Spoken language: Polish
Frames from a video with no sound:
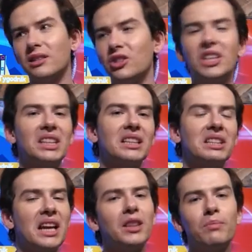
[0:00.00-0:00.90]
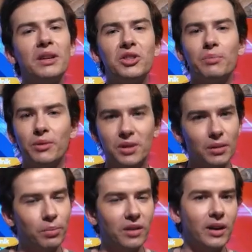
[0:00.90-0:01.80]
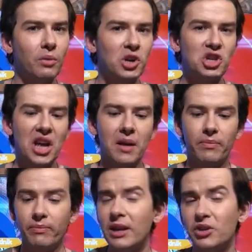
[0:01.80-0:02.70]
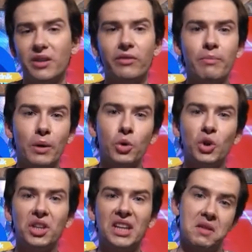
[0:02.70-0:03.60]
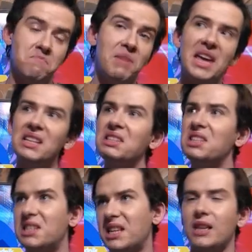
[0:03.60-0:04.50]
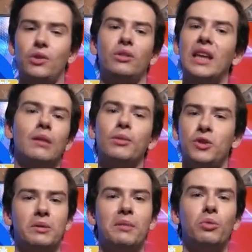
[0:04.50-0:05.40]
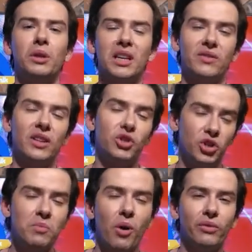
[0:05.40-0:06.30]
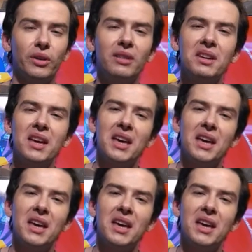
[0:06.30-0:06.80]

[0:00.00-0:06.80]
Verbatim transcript: że ten trend będzie postępował i że będzie wypełniony ten międzysezon, tak by trzeba było nazwać, zimowy.